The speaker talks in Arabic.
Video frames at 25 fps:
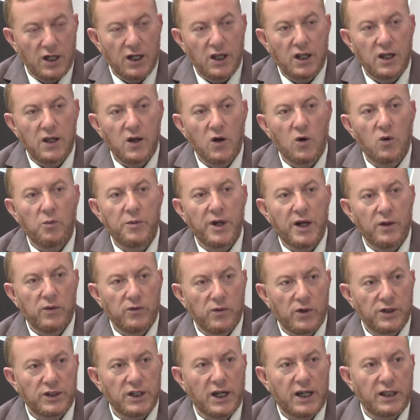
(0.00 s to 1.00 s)
اليوم
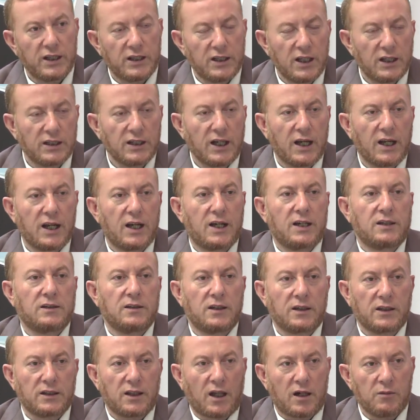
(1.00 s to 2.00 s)
نحن نتحدث على
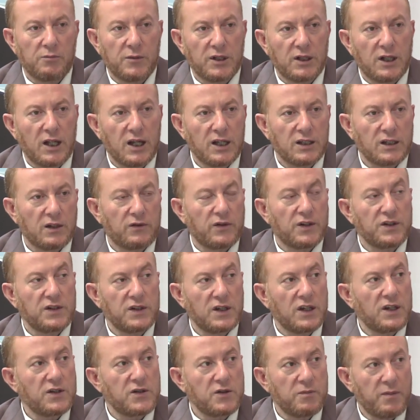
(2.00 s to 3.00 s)
اكثر من
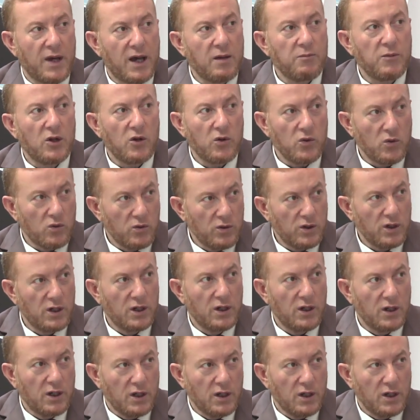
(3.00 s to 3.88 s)
3.7 مليون